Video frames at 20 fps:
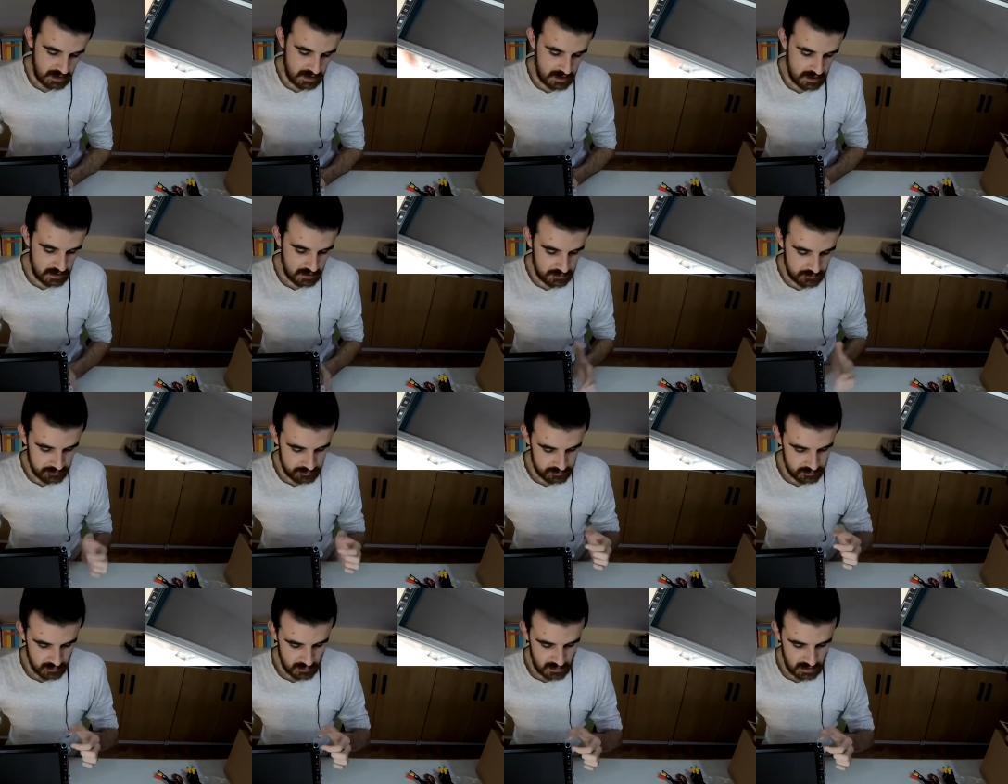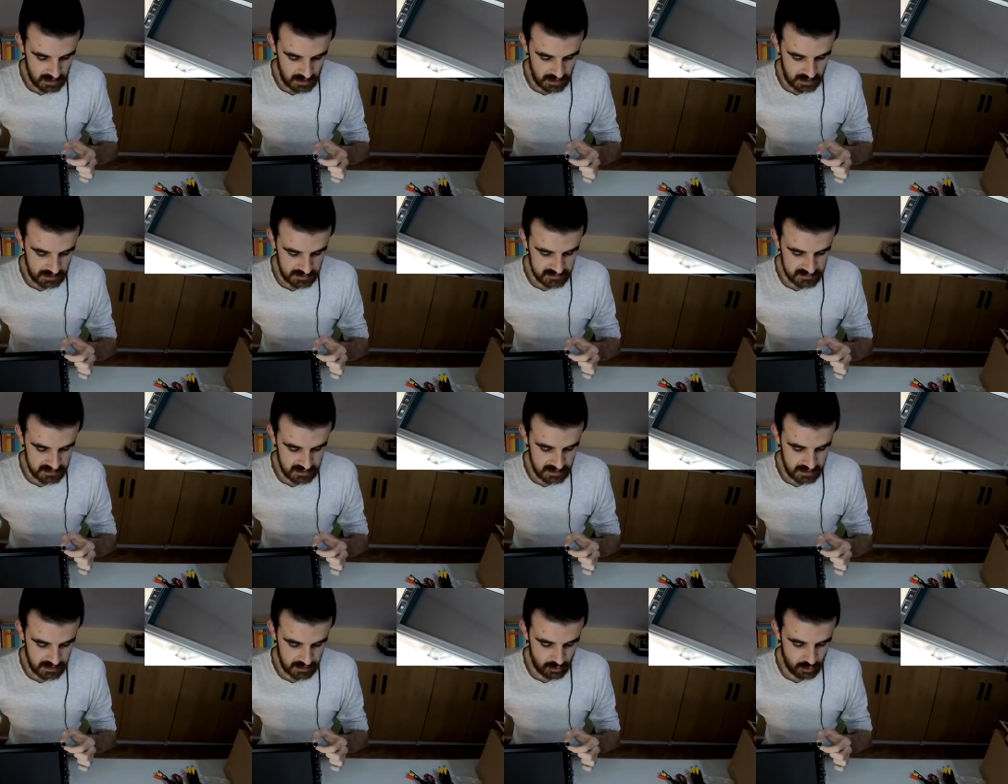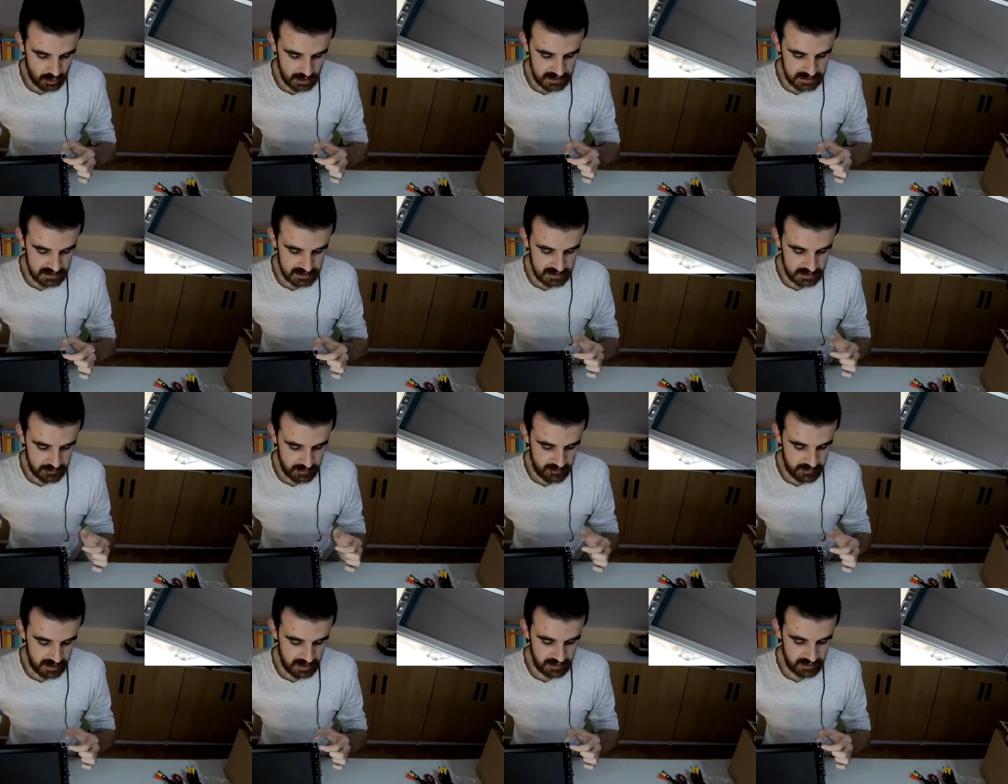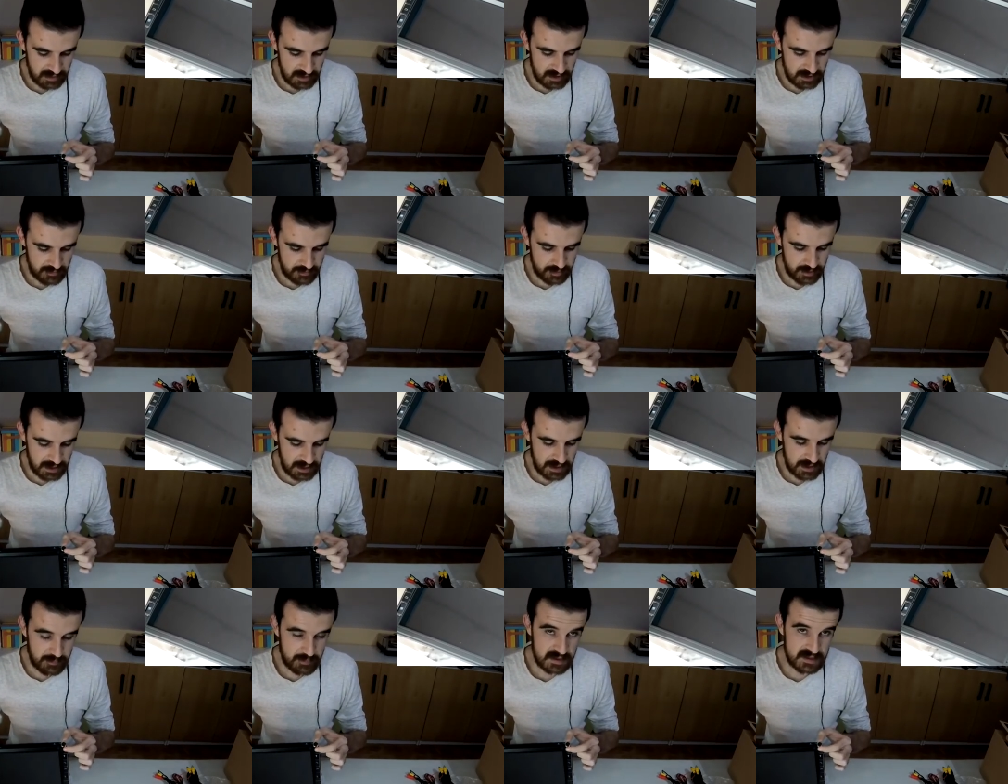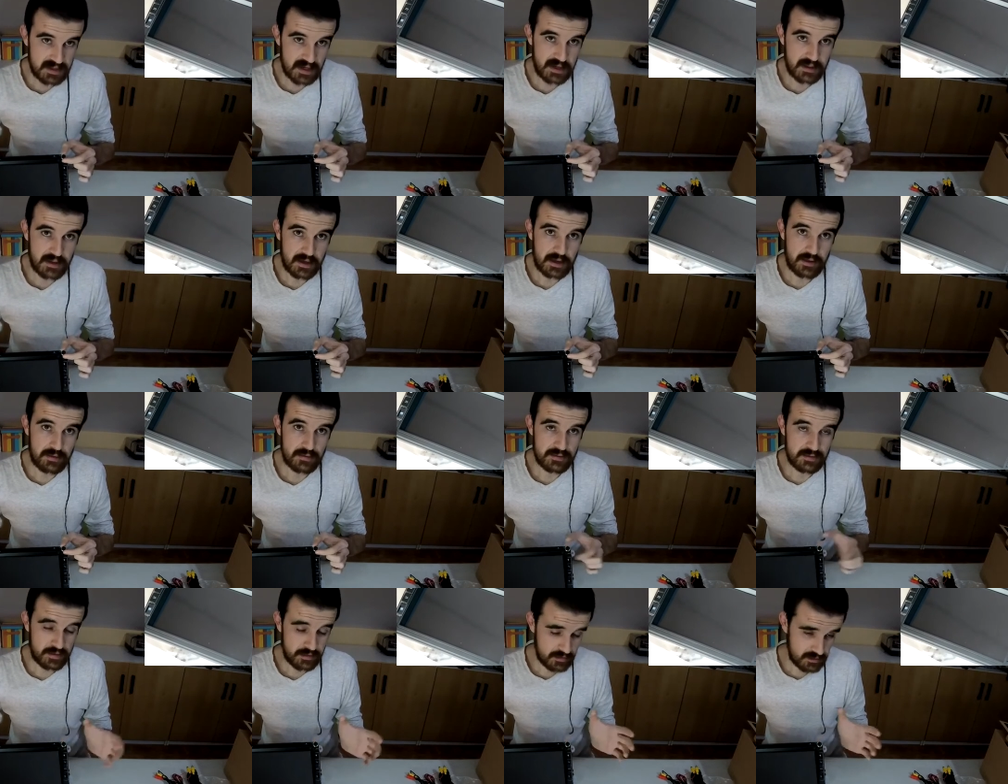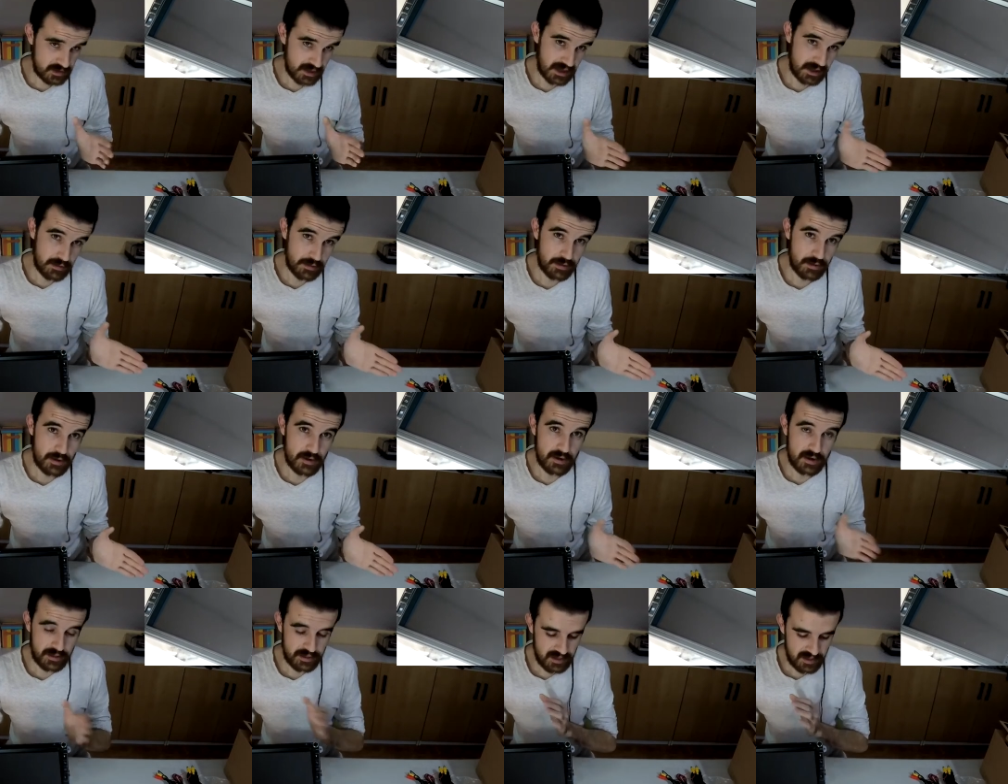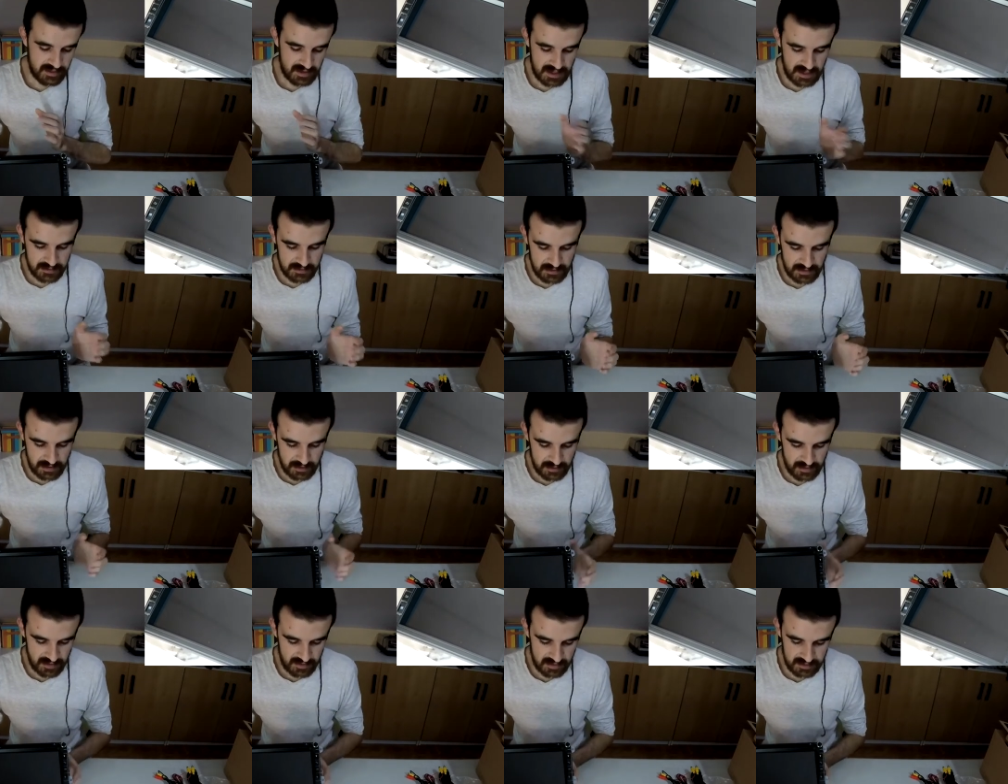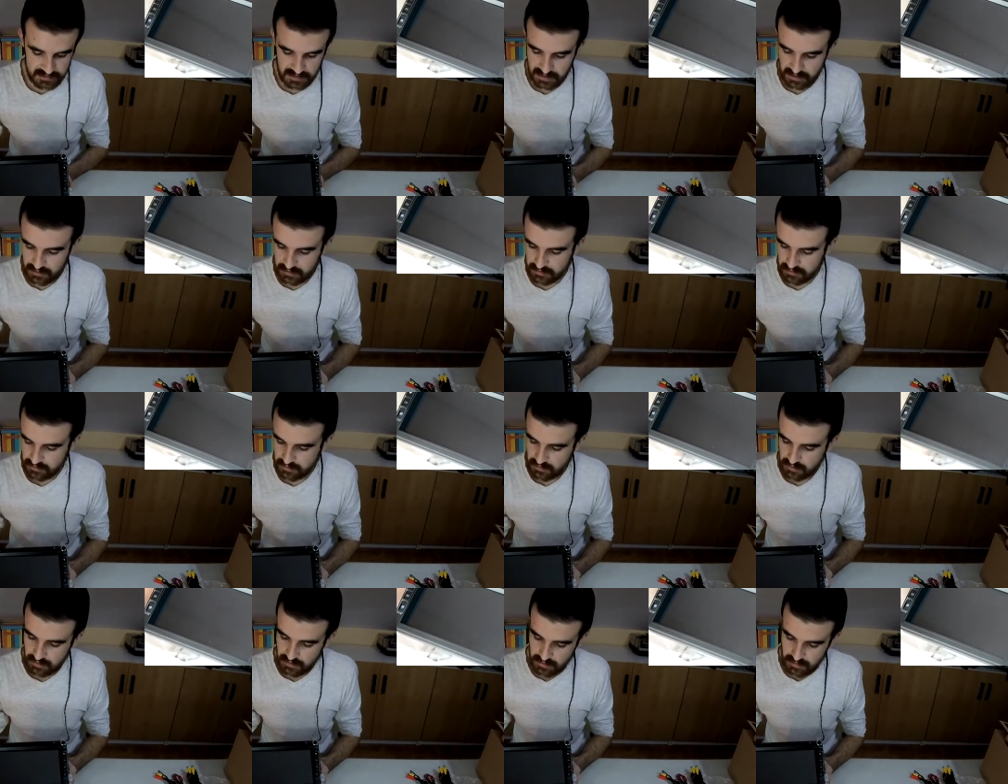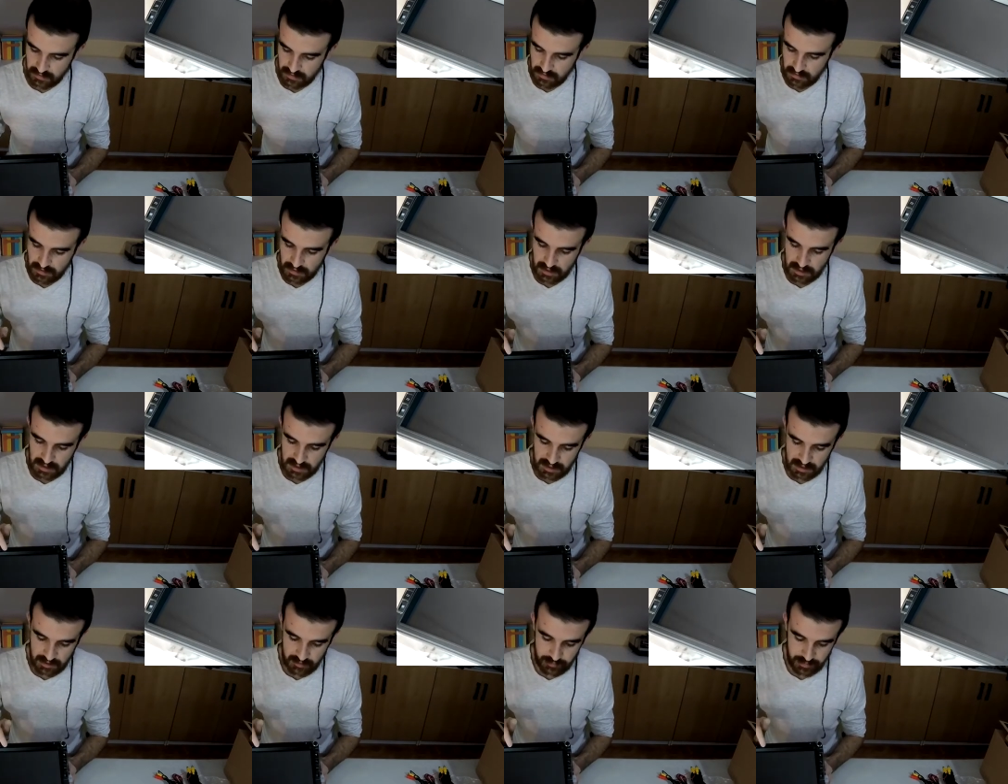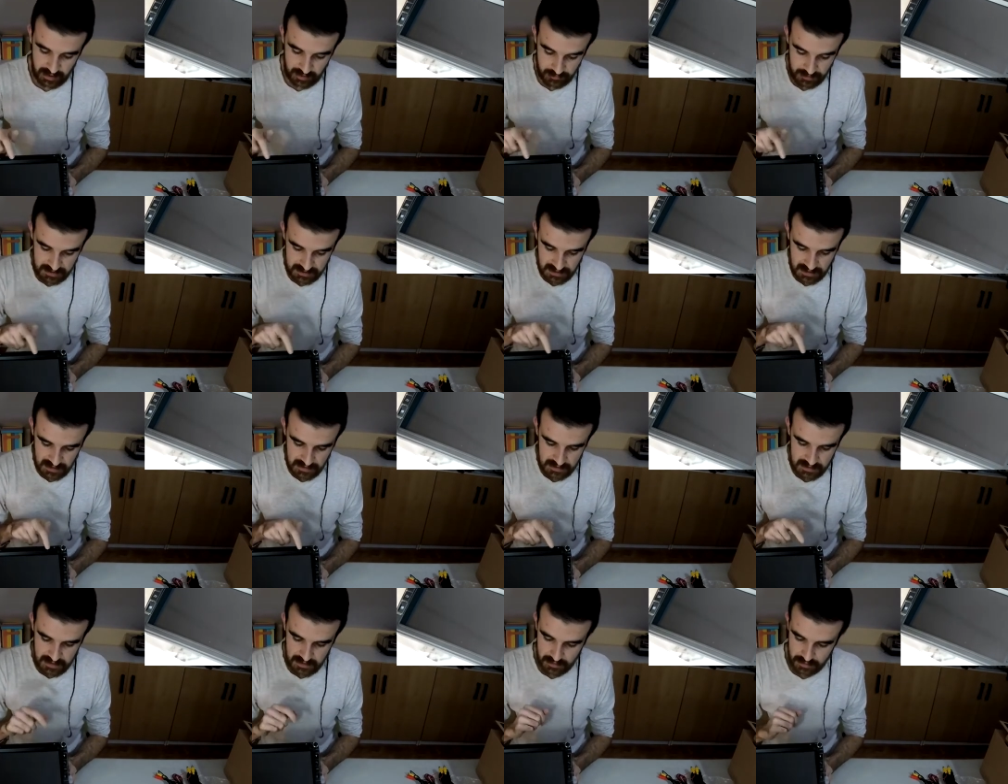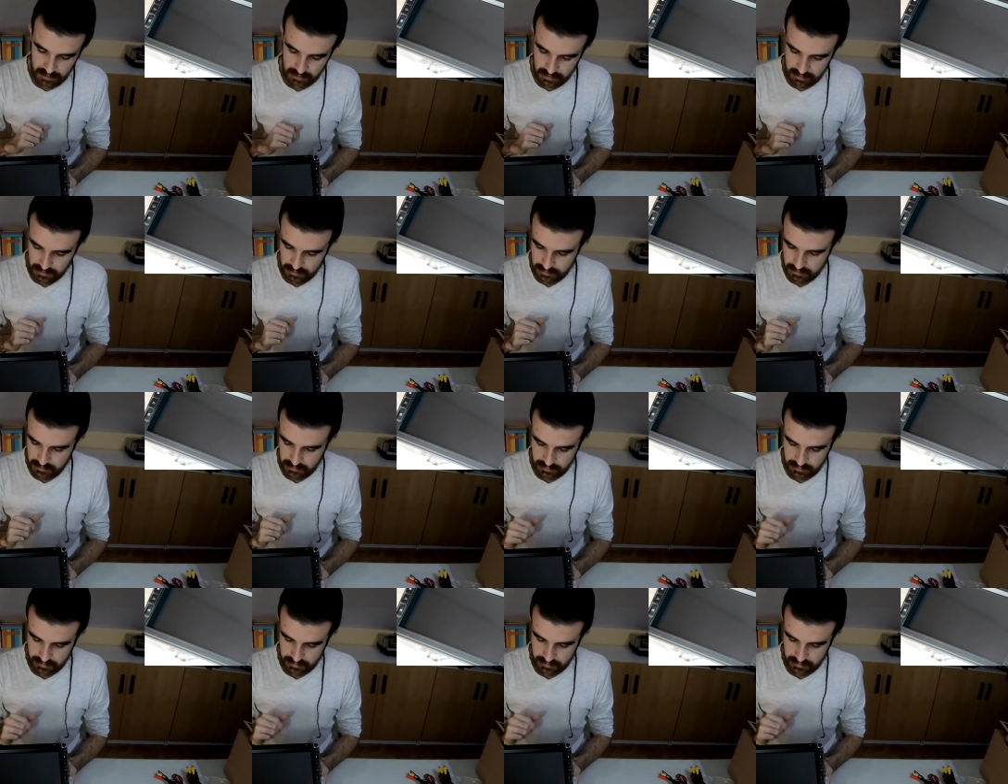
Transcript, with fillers: y esta ruletita me parece que es para pasar de, de canción hacia adelante, hacia detrás, eh, para meter el disco,